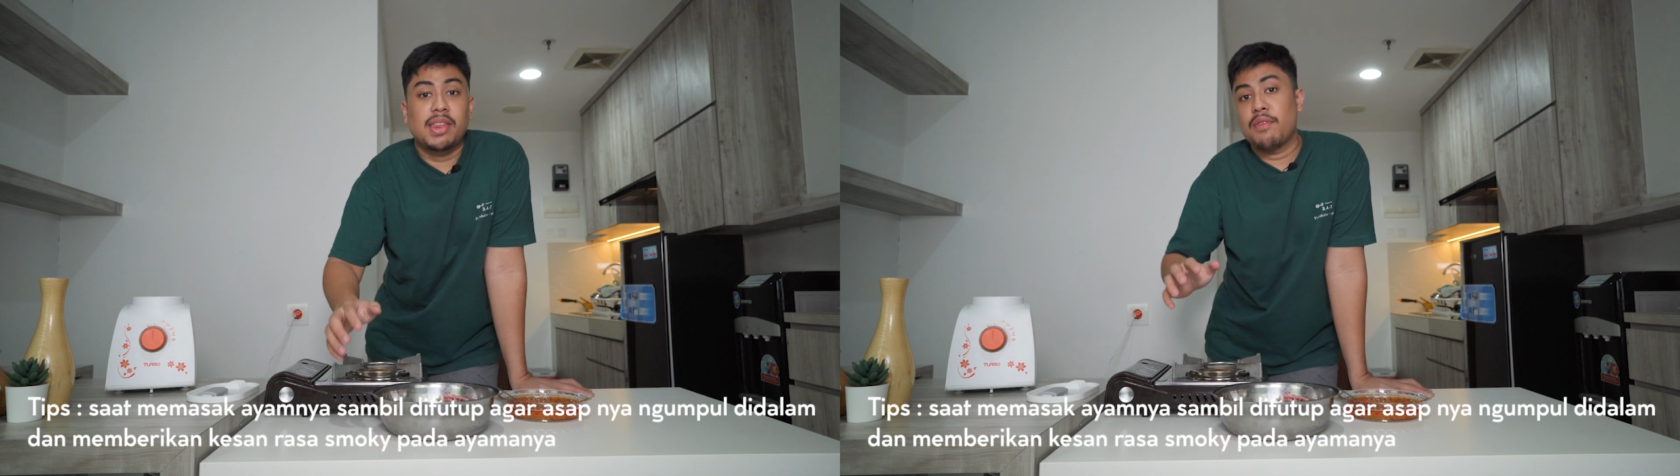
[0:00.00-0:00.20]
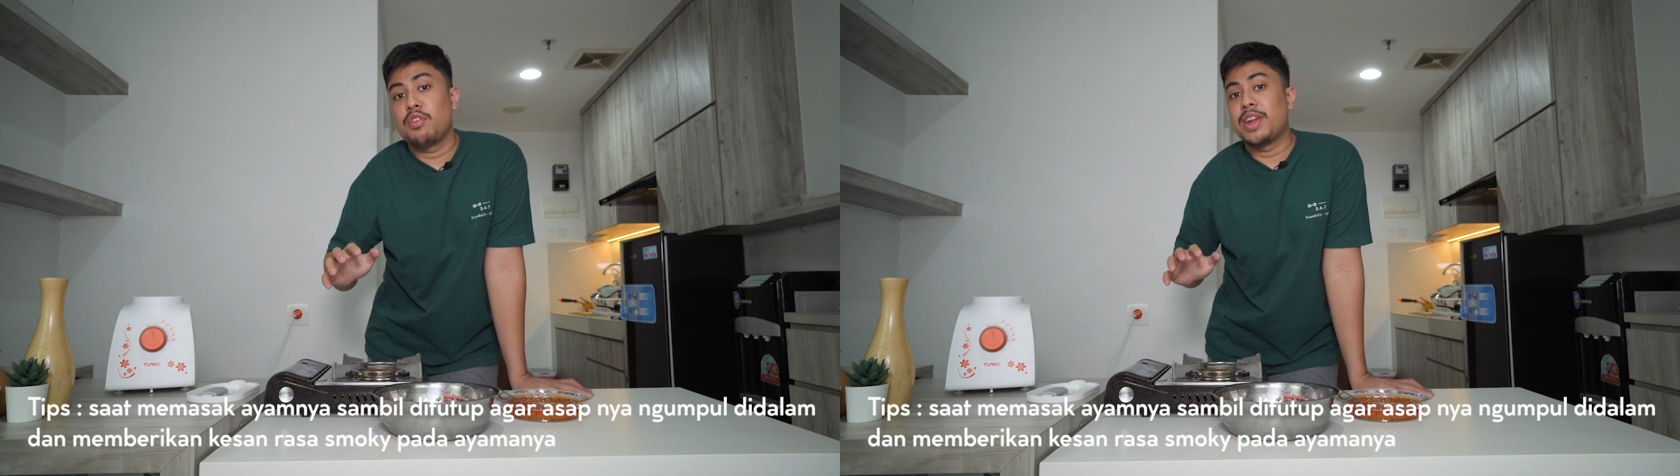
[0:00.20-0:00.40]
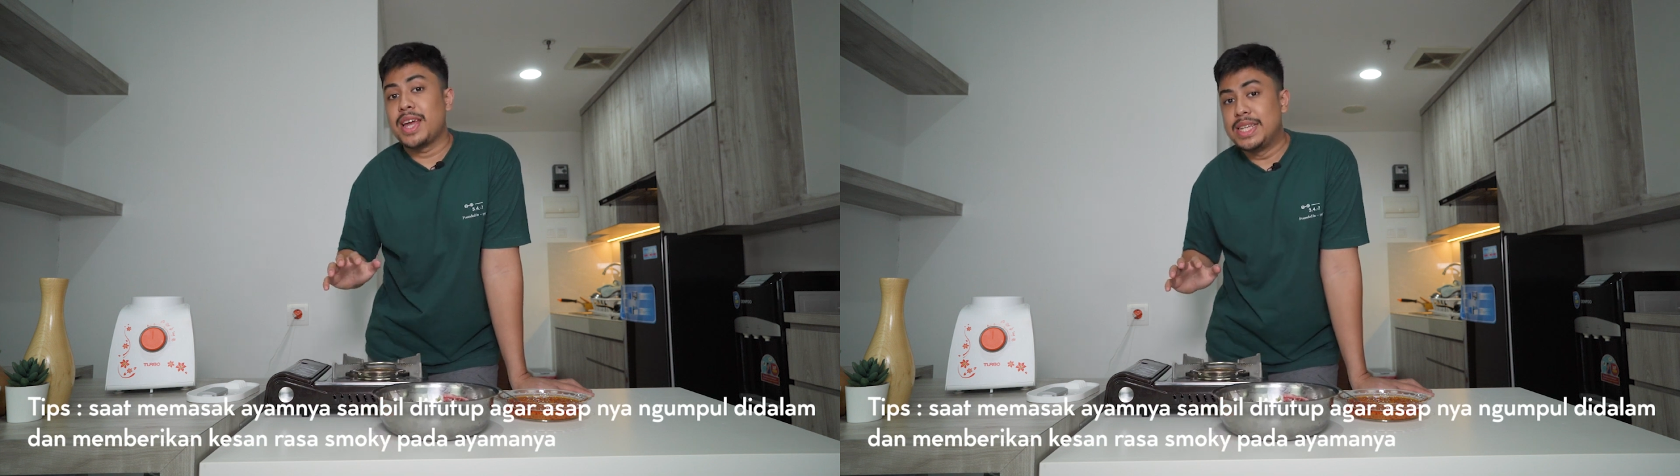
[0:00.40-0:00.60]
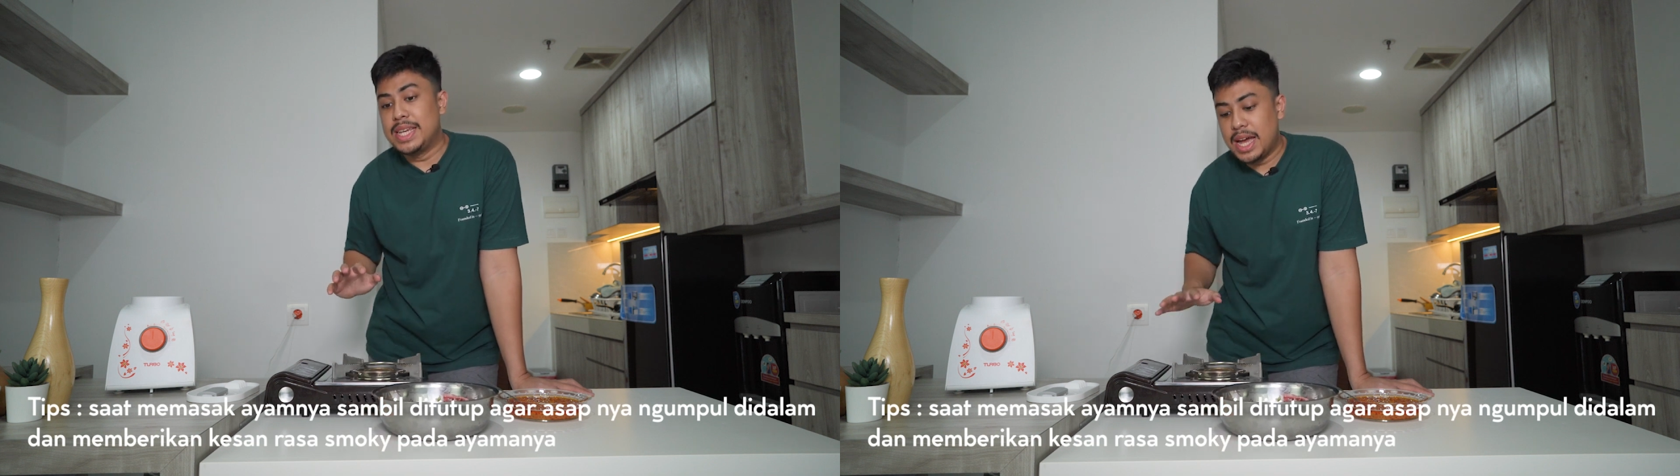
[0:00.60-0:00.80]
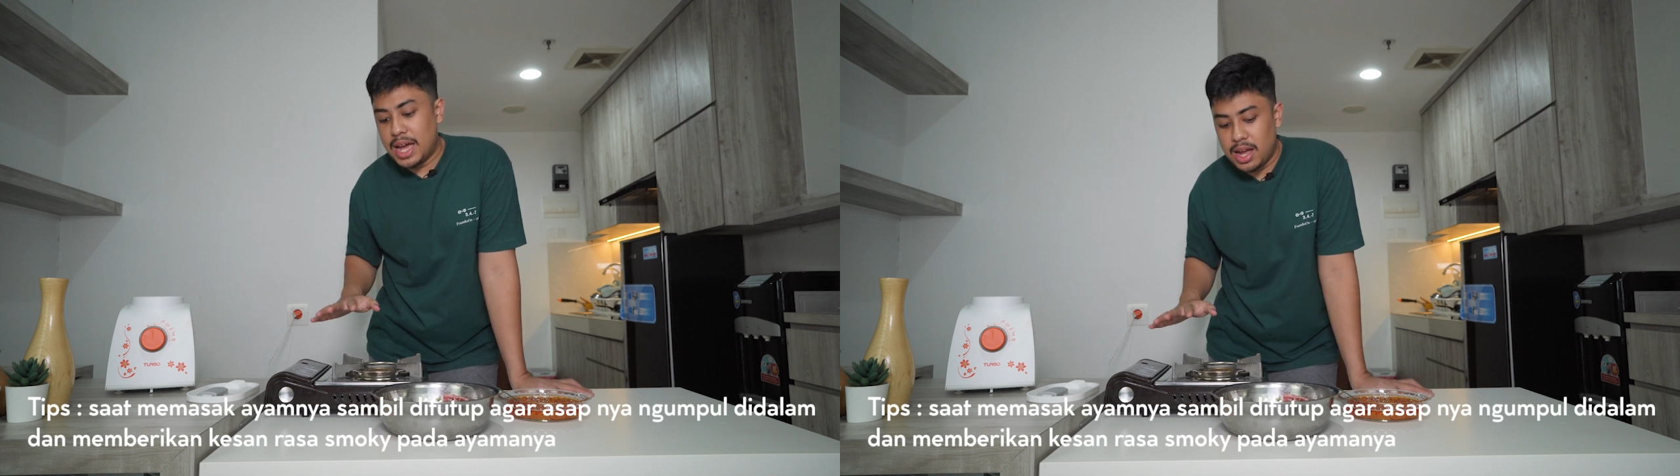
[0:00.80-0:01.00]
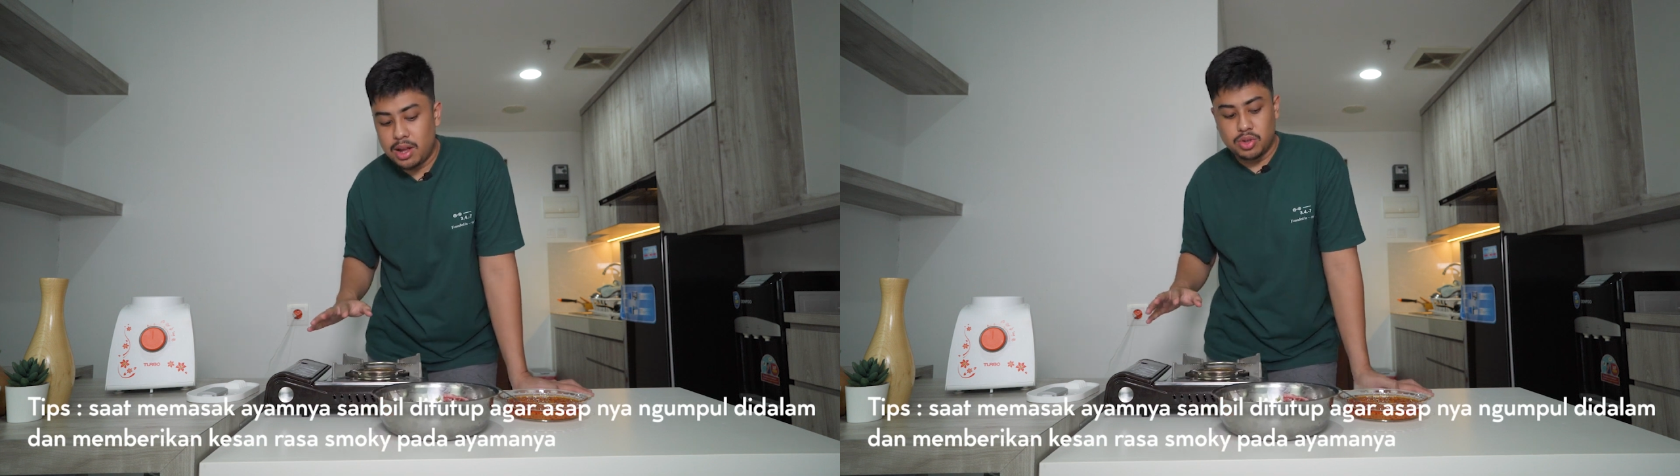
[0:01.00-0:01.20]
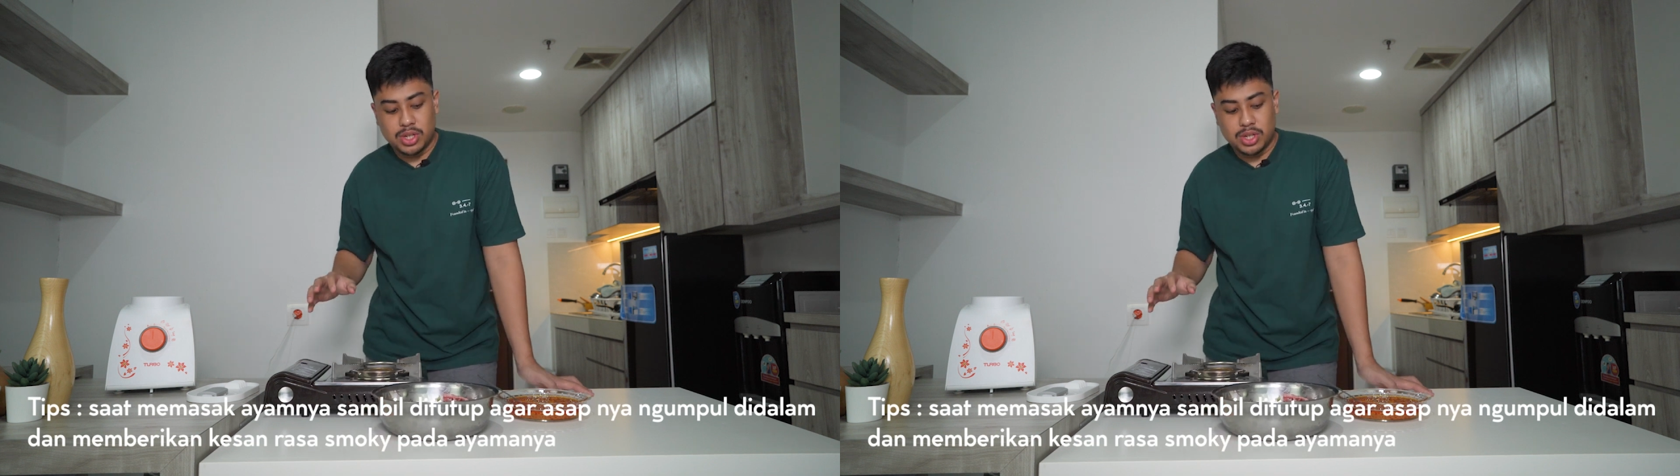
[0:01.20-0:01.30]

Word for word: teflon aja,